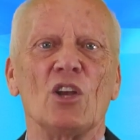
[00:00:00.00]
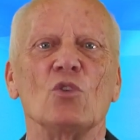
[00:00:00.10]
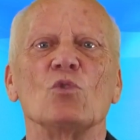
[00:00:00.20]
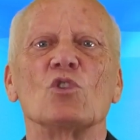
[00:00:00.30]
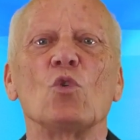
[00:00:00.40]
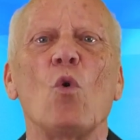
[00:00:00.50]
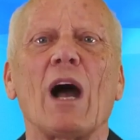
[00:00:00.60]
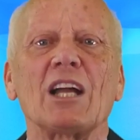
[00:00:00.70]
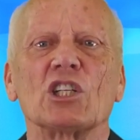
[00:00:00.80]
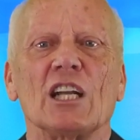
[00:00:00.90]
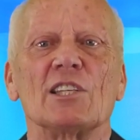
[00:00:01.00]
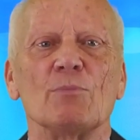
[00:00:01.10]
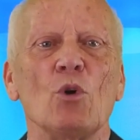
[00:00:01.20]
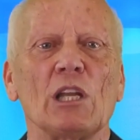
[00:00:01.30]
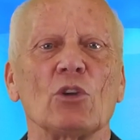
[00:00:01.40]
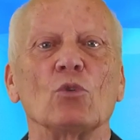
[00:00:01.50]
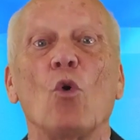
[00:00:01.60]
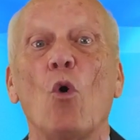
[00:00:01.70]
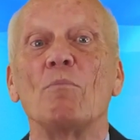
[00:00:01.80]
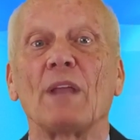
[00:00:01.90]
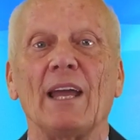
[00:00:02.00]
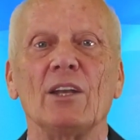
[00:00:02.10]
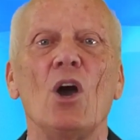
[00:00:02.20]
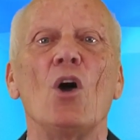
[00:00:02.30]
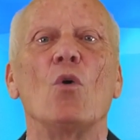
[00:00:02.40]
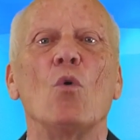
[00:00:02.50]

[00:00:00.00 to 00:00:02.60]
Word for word: nun so rasch als möglich und obendrein